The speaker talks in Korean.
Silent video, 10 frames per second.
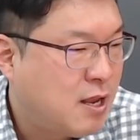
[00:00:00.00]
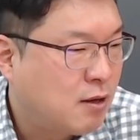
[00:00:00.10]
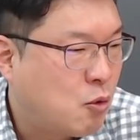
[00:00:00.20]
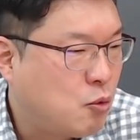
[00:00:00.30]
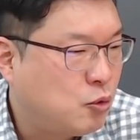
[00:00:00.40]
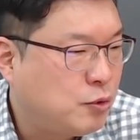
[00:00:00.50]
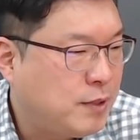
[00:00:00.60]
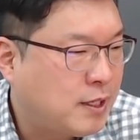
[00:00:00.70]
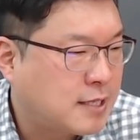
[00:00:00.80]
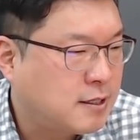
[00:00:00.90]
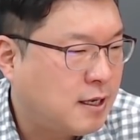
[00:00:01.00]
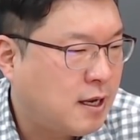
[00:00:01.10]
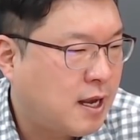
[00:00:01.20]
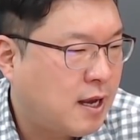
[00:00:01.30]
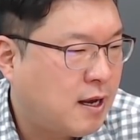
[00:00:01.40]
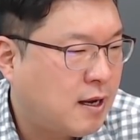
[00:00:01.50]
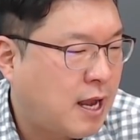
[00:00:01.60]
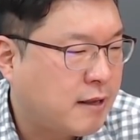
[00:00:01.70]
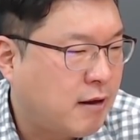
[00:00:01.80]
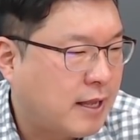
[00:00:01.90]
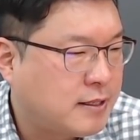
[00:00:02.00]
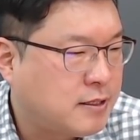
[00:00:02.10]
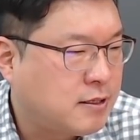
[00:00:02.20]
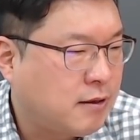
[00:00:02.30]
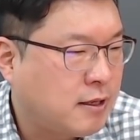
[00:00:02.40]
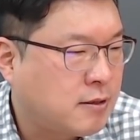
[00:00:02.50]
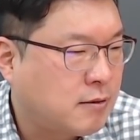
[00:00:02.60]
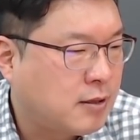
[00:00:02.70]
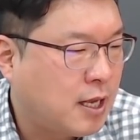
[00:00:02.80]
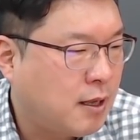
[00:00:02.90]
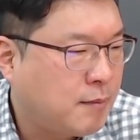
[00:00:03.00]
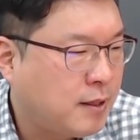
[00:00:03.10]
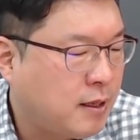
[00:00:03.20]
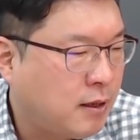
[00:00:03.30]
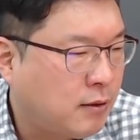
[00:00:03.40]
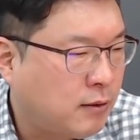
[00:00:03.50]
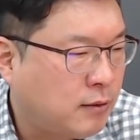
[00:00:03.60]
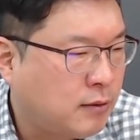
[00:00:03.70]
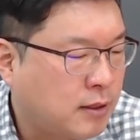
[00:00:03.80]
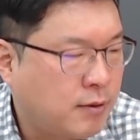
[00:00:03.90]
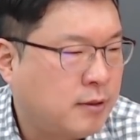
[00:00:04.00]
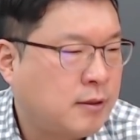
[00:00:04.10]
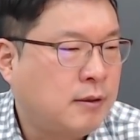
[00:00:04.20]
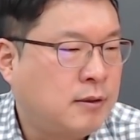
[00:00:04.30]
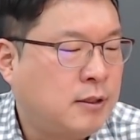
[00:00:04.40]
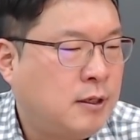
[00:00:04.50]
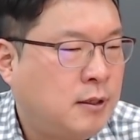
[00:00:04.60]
공급이 가장 아, 가격 안정의 정답이네요라고 했는데요.